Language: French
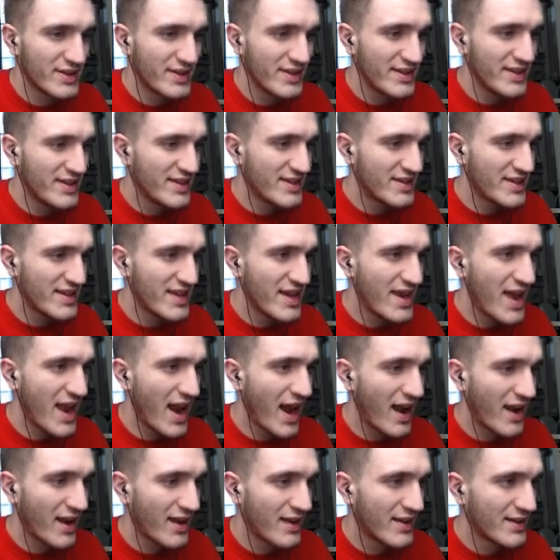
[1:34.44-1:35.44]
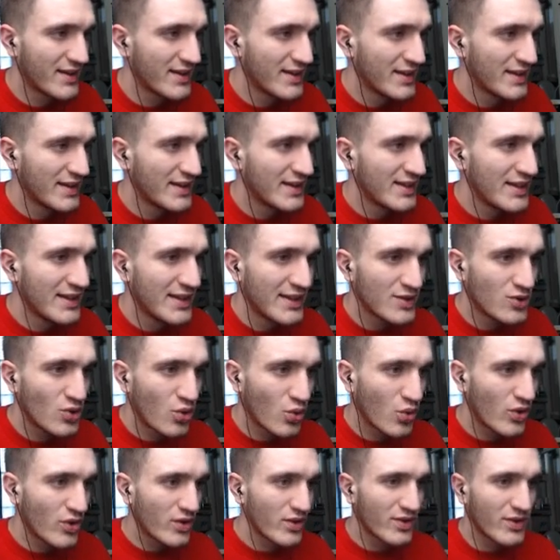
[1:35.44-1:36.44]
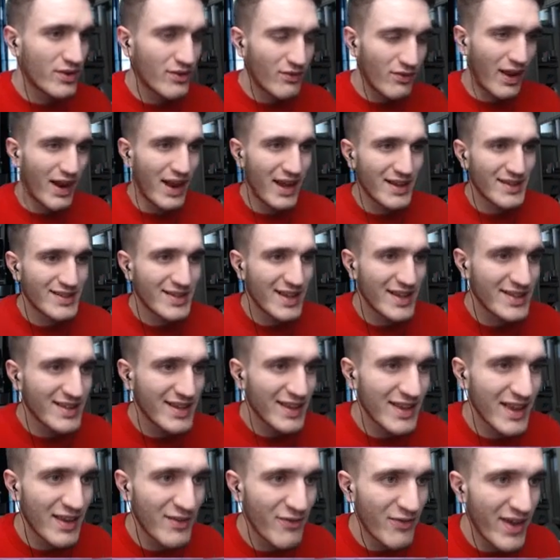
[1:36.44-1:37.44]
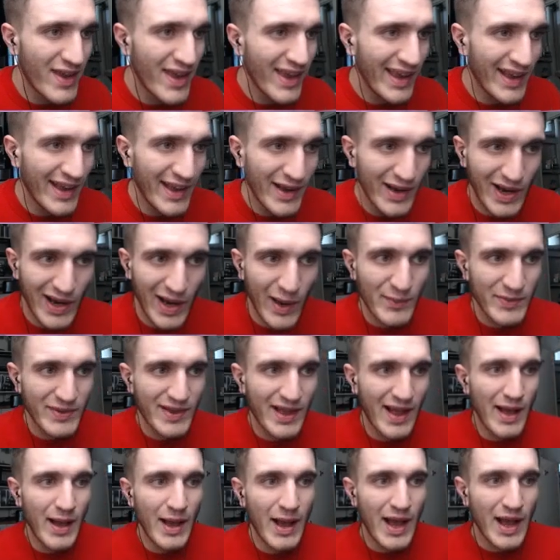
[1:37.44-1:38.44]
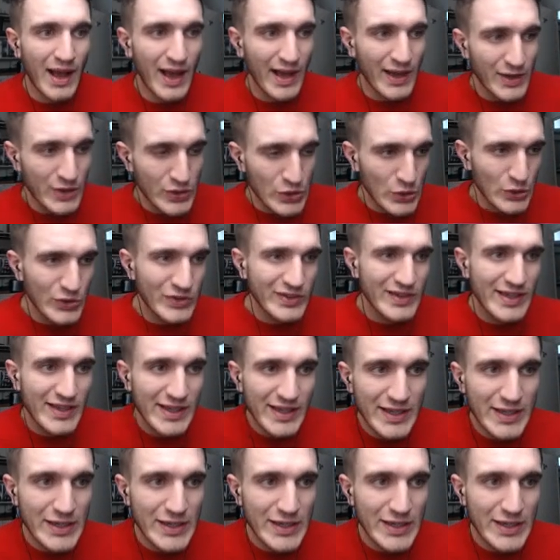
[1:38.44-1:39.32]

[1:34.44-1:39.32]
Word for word: Nickel. Donc, voilà, ça c'était fait. Comme ça, chose dit,